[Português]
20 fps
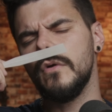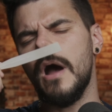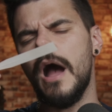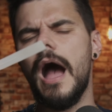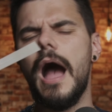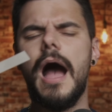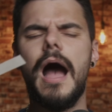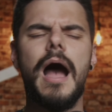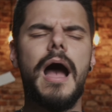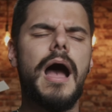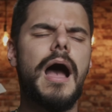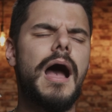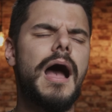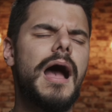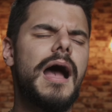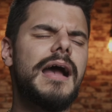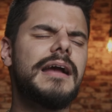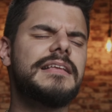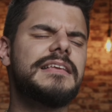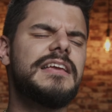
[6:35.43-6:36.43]

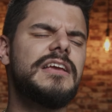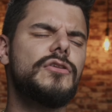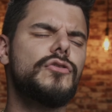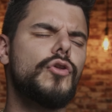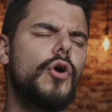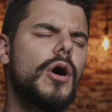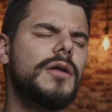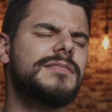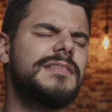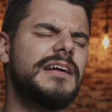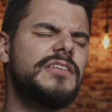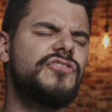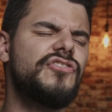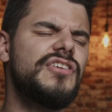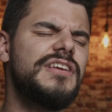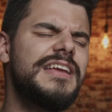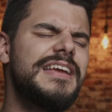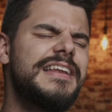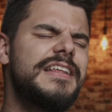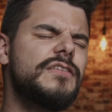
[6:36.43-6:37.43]
Ah, que nota de
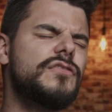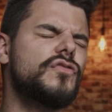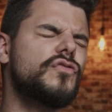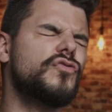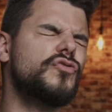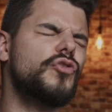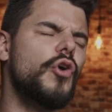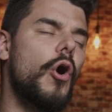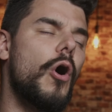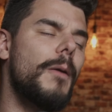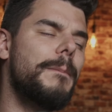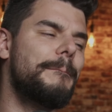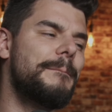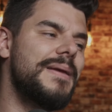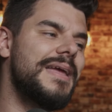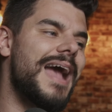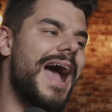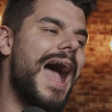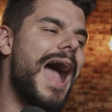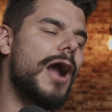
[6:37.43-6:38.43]
Iris
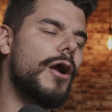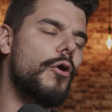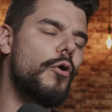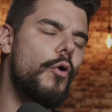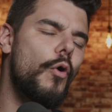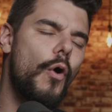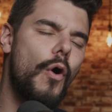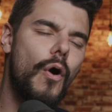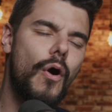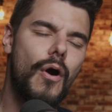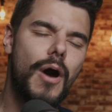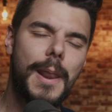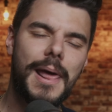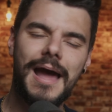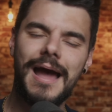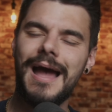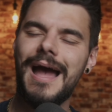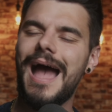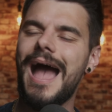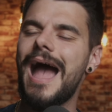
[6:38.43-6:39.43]
top!
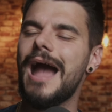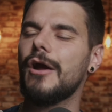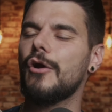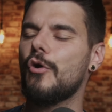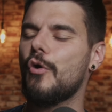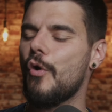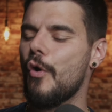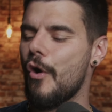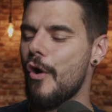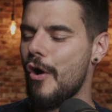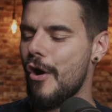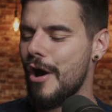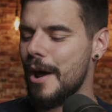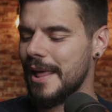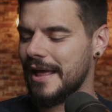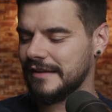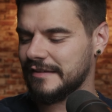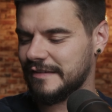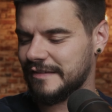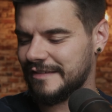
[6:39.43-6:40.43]
Agora,
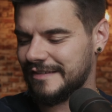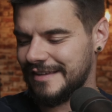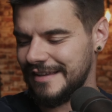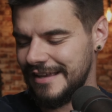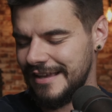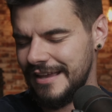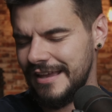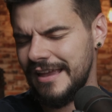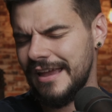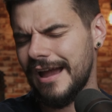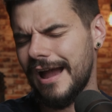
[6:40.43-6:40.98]
agora sim,